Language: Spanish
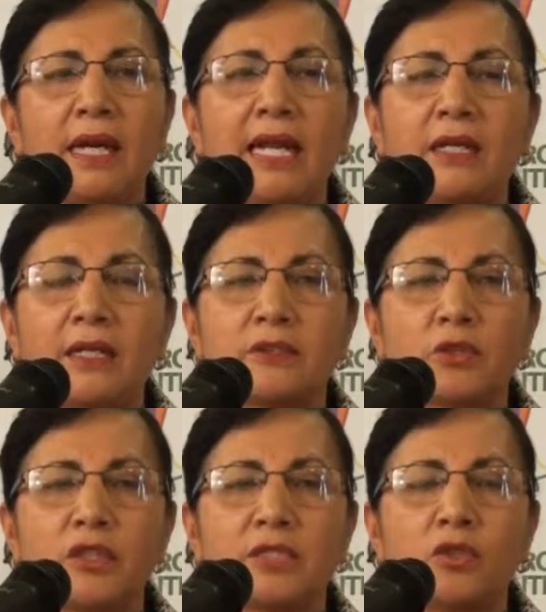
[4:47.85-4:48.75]
la
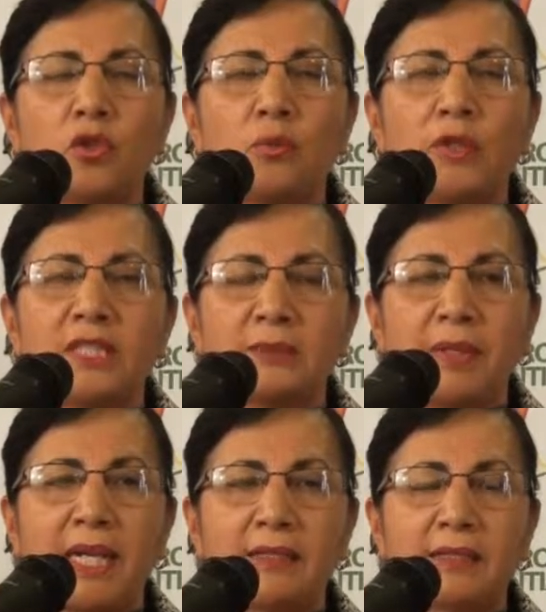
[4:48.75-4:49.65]
Asociación Buena
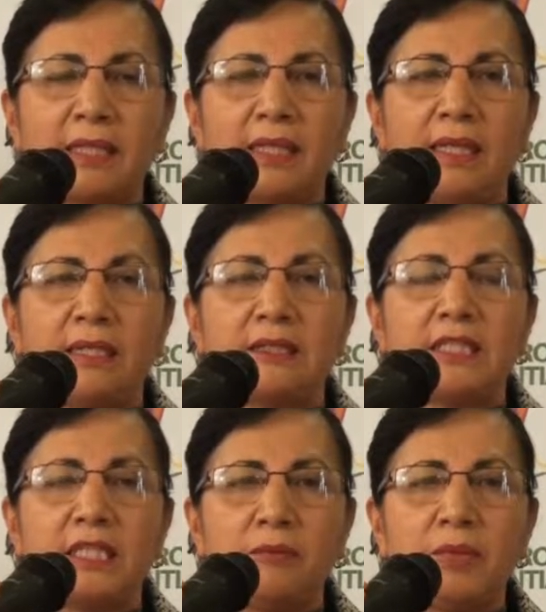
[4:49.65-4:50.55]
Esperanza de
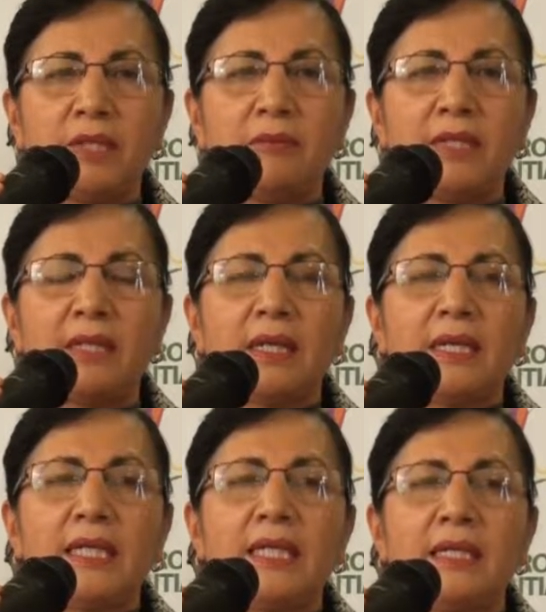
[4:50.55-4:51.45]
Chinimbimi
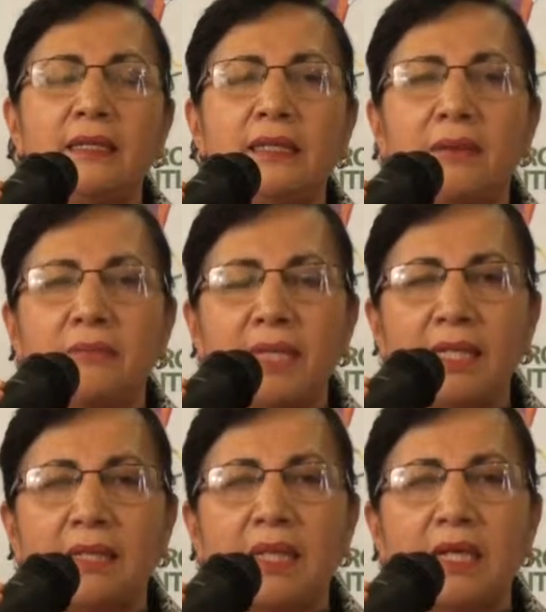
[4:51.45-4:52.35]
y
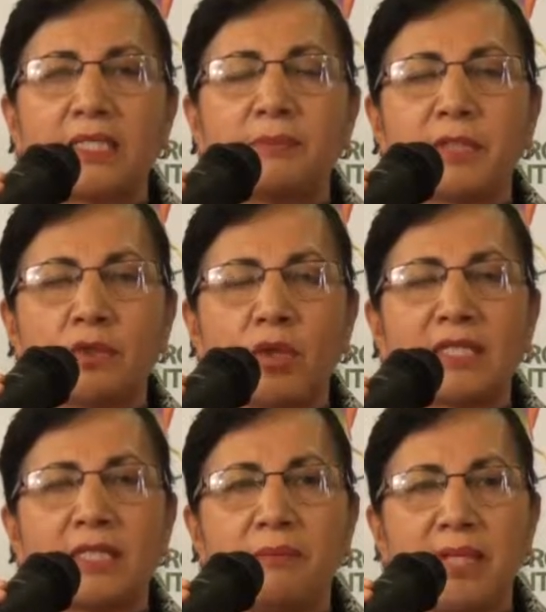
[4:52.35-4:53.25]
también las
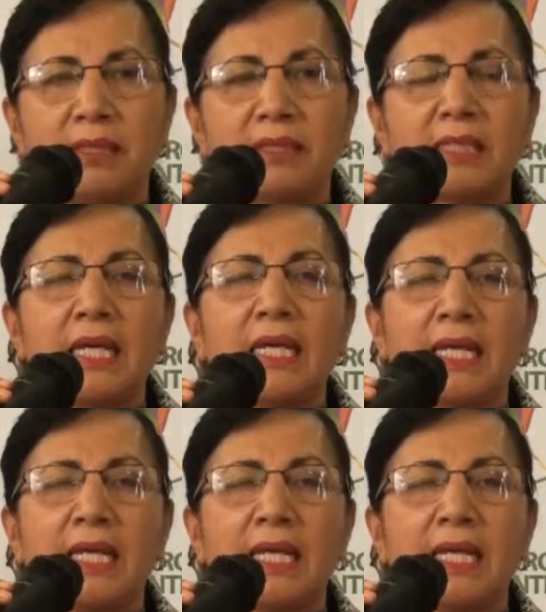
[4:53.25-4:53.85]
personas de Méndez.